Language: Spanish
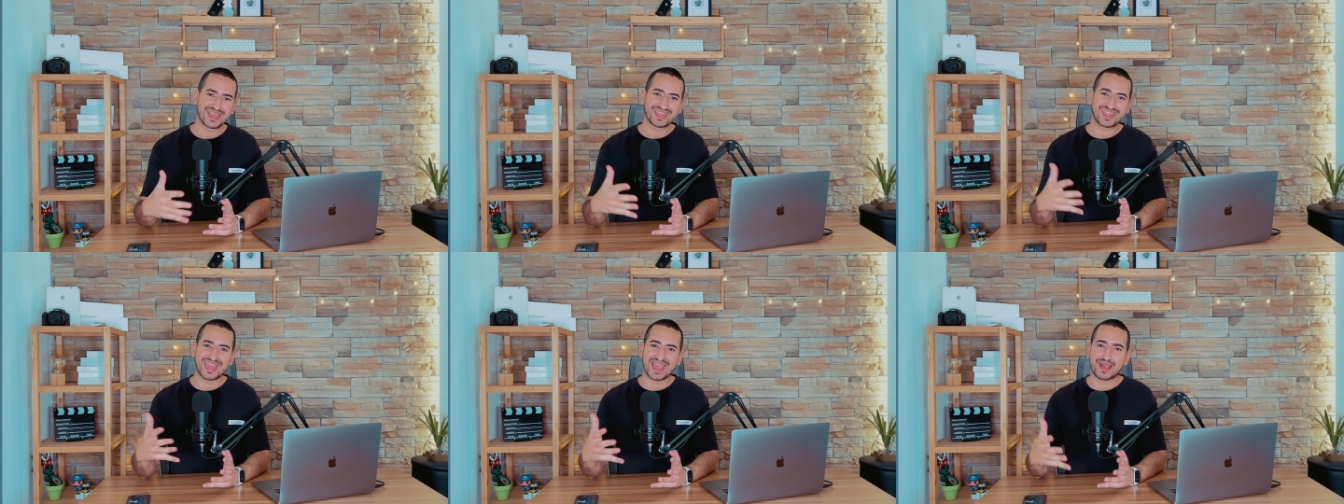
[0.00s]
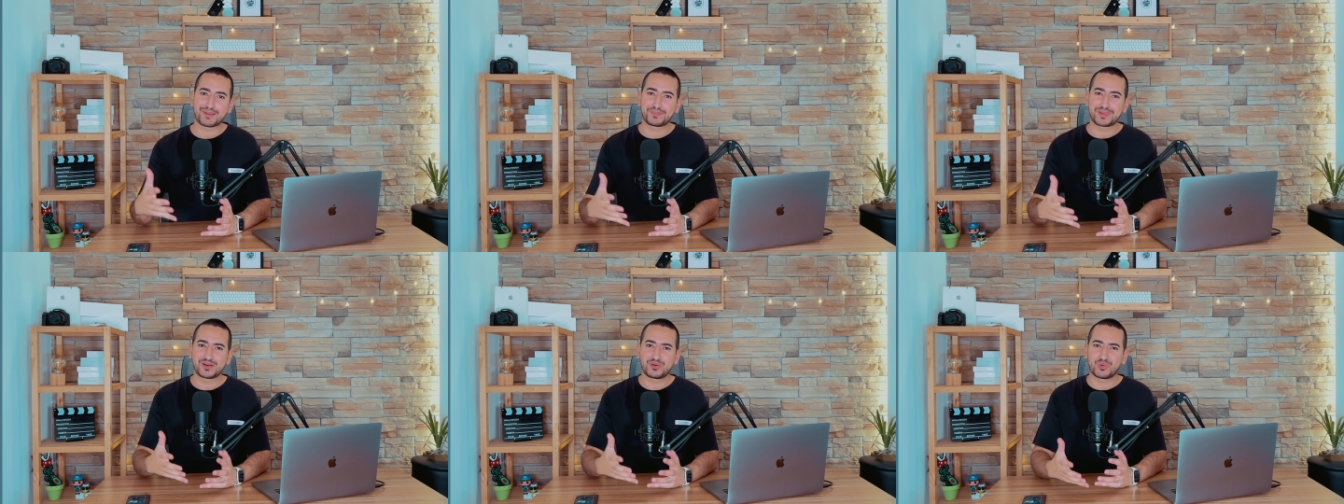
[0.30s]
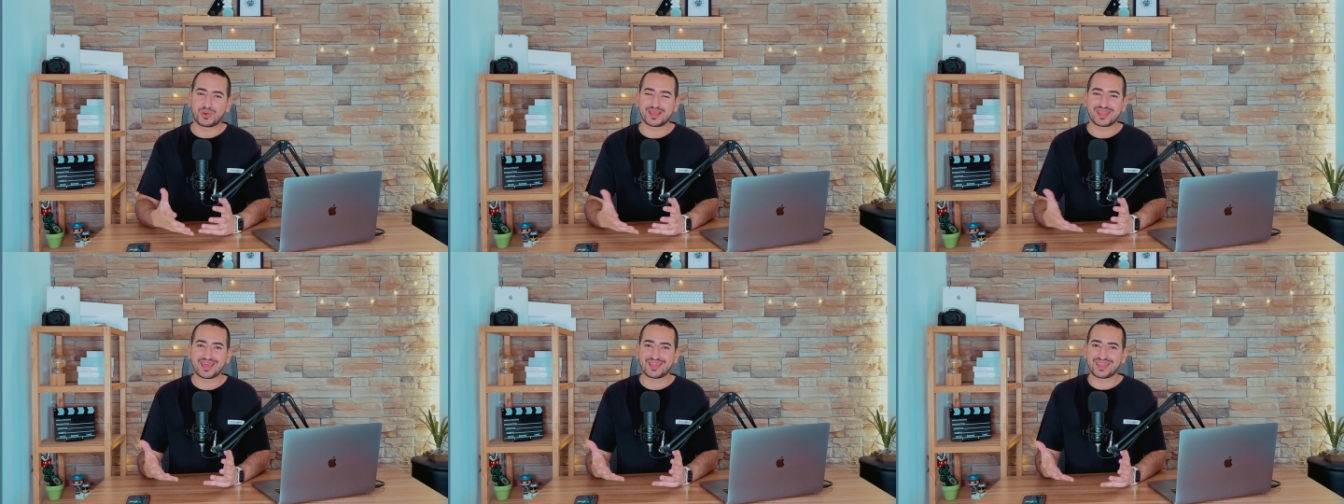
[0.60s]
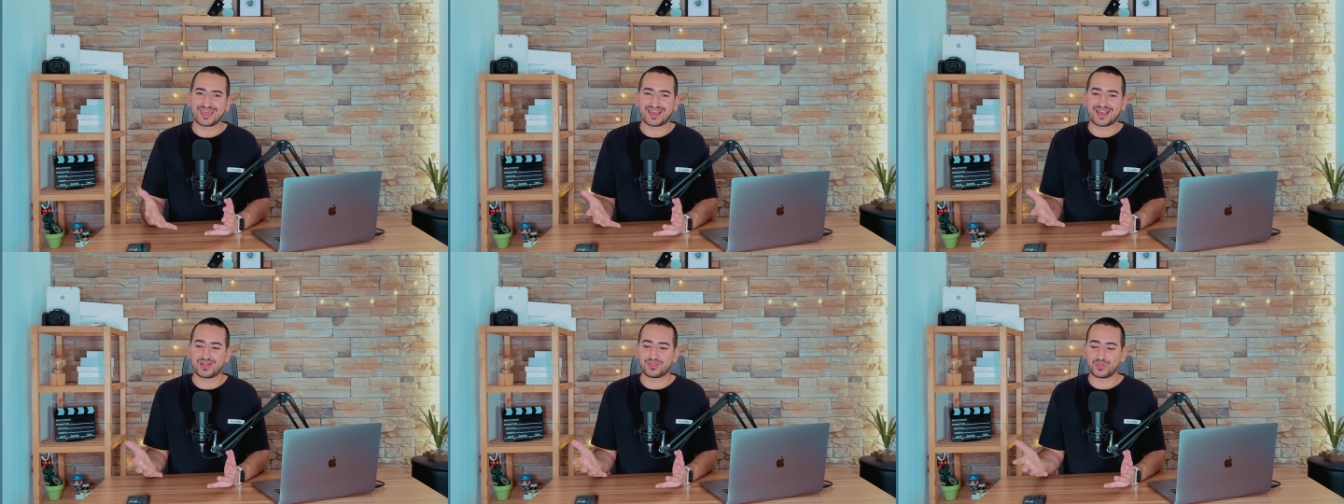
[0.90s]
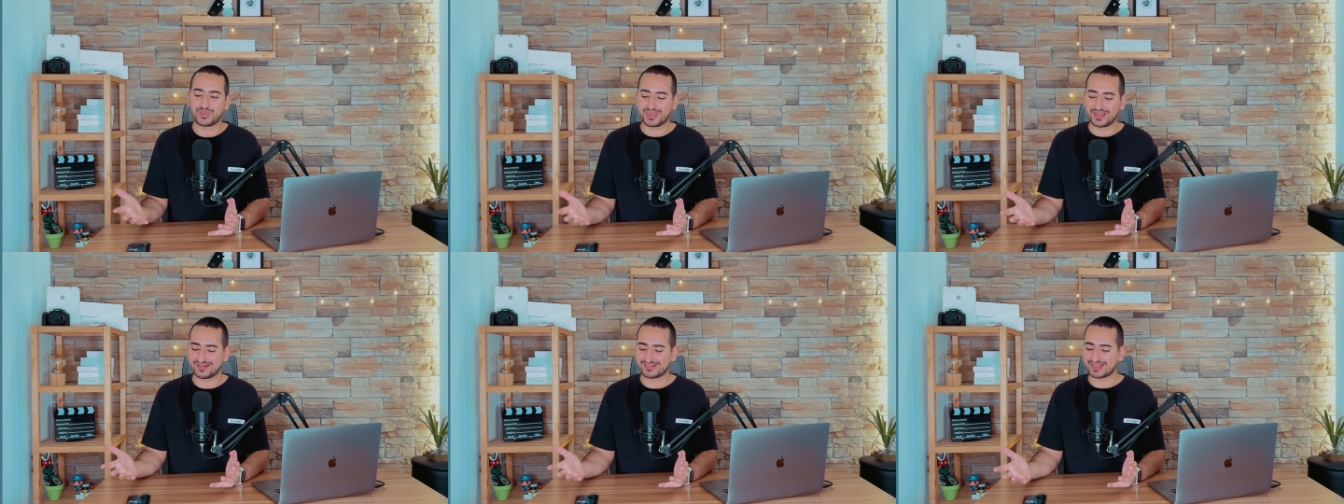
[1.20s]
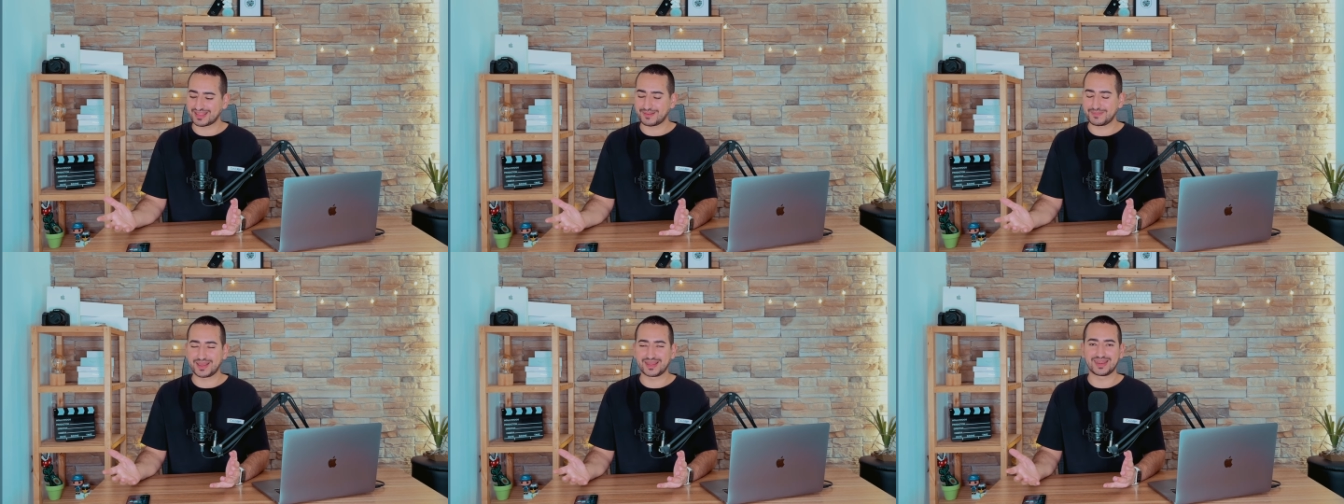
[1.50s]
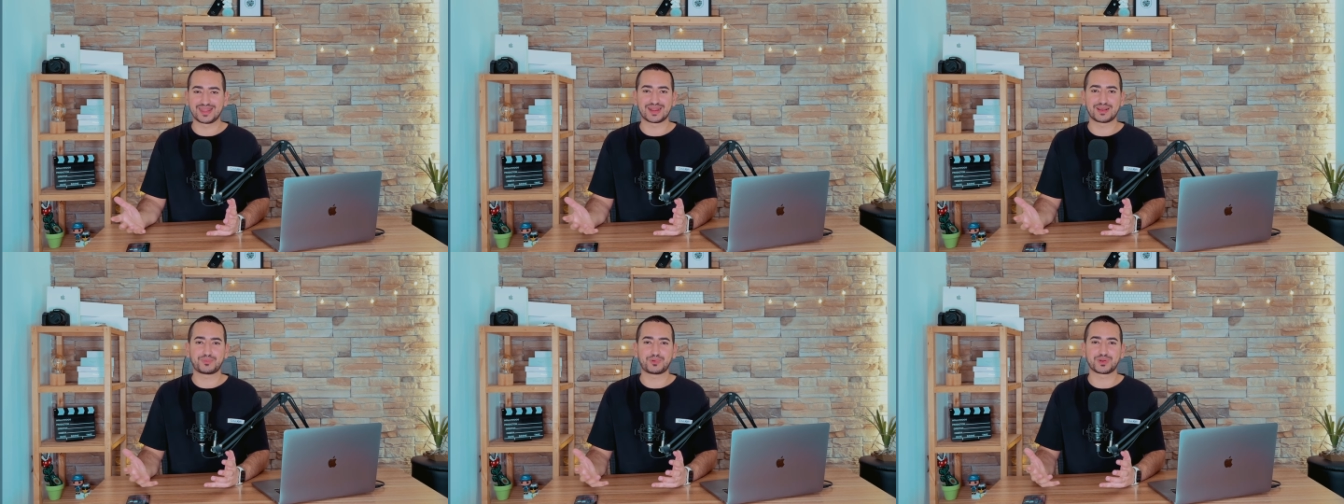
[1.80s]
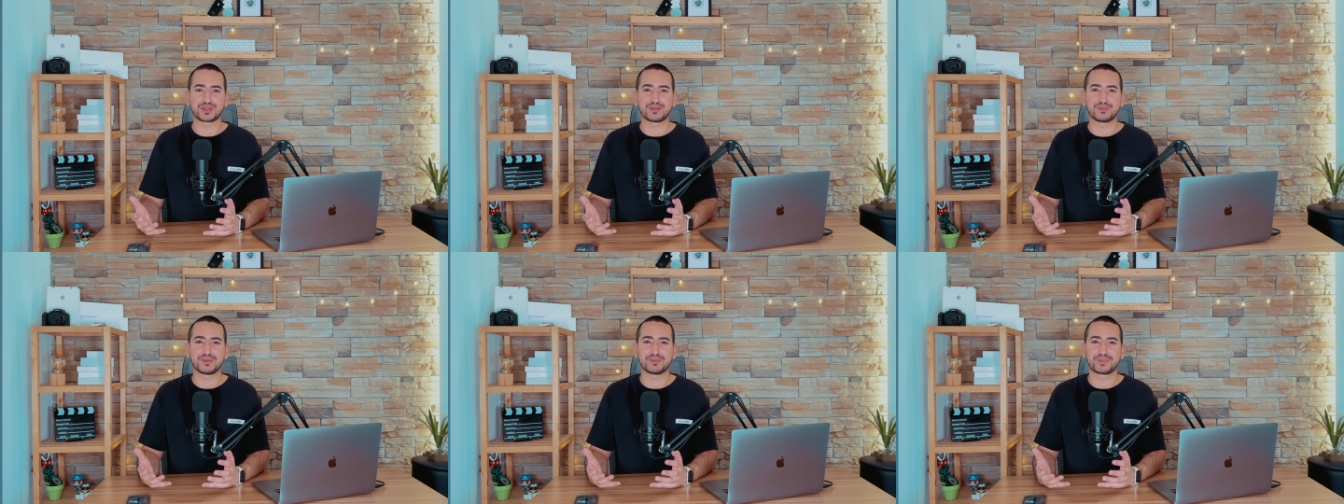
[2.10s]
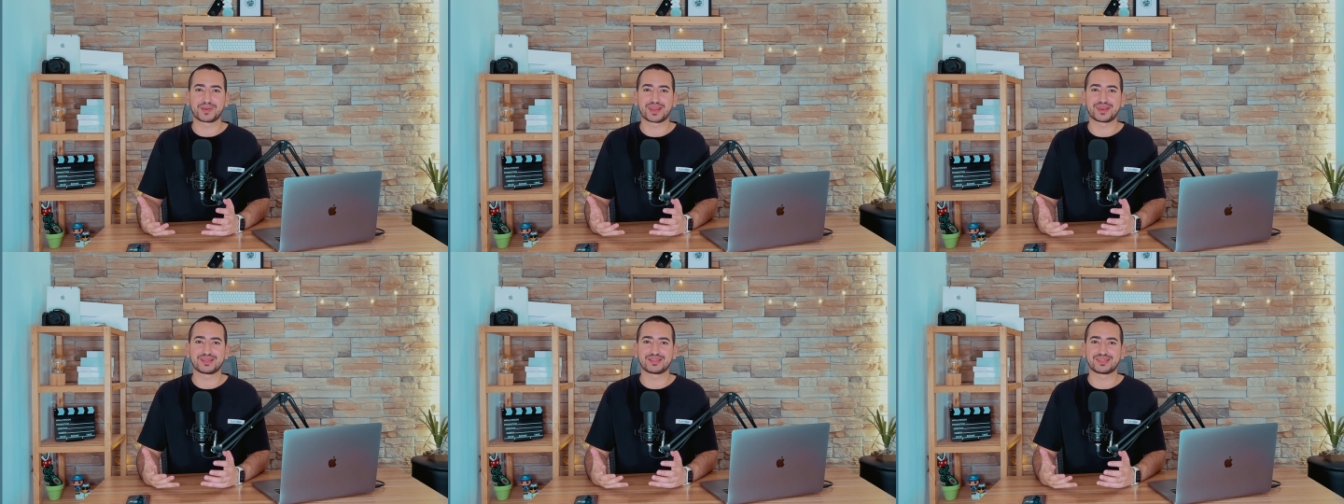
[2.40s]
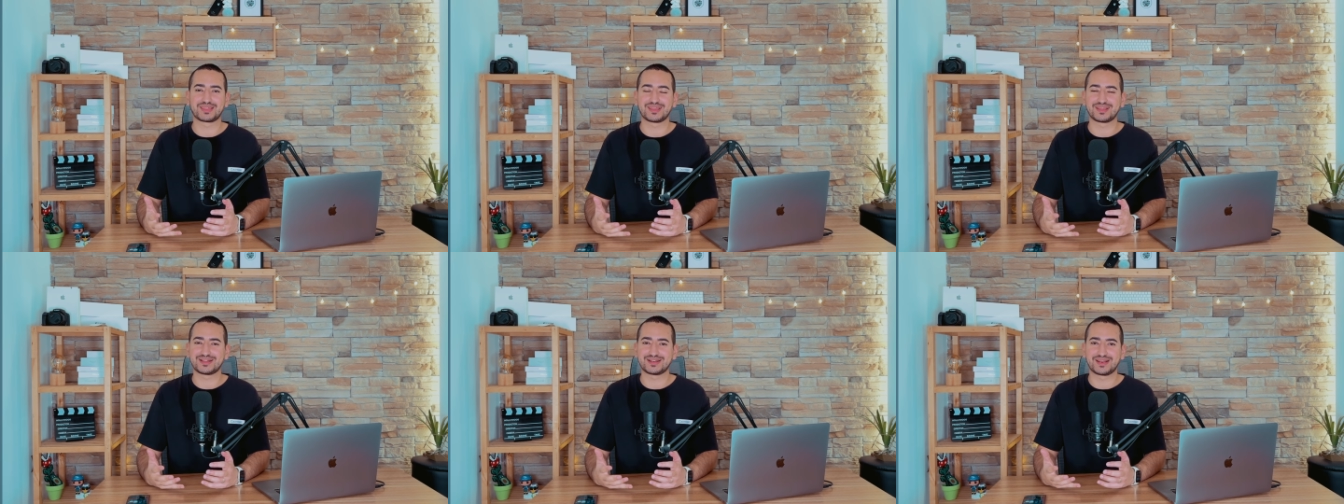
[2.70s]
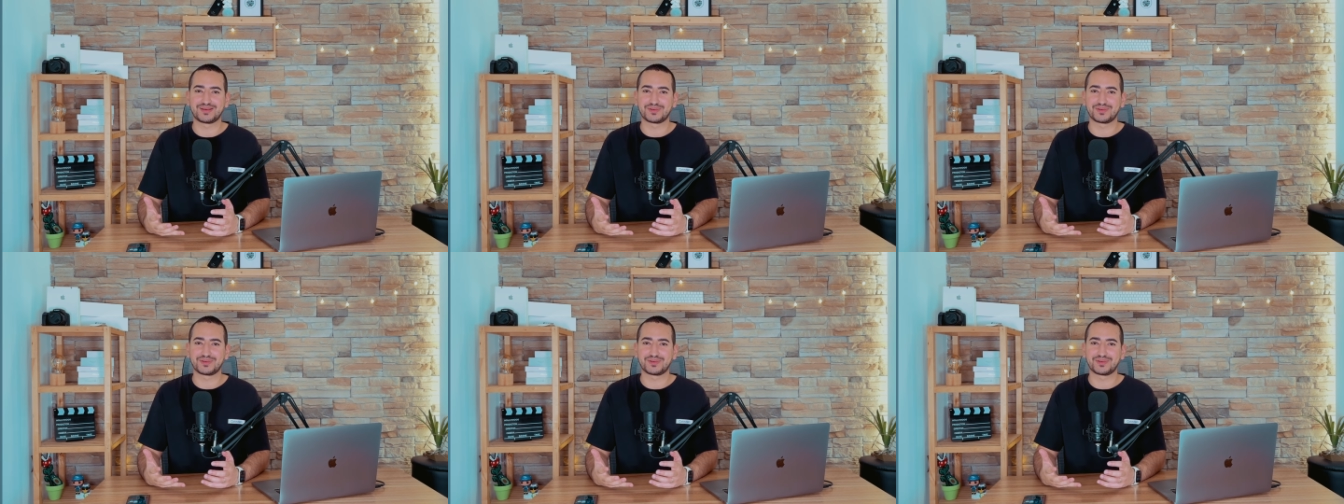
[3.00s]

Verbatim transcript: que Apple lo haya dejado de esta manera porque me parece la